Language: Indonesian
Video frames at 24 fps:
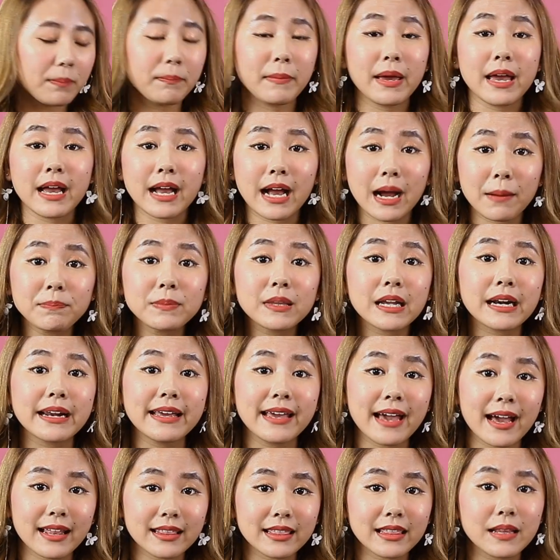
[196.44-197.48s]
makeup
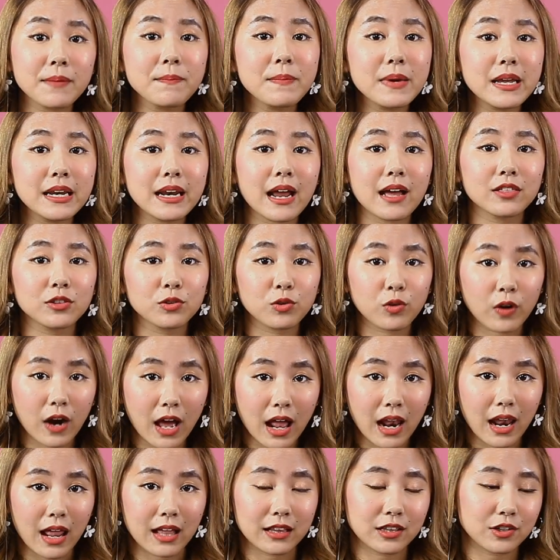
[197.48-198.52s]
terlihat lebih
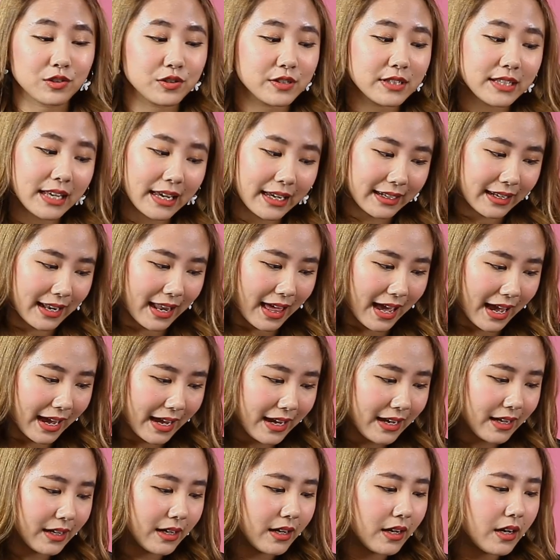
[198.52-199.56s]
natural atau
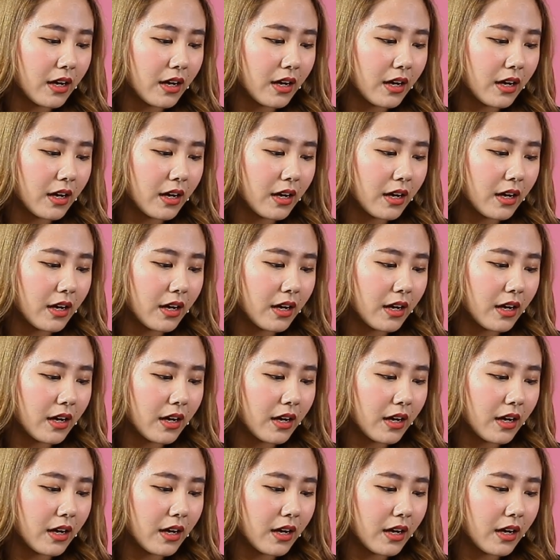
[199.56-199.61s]
skin-like,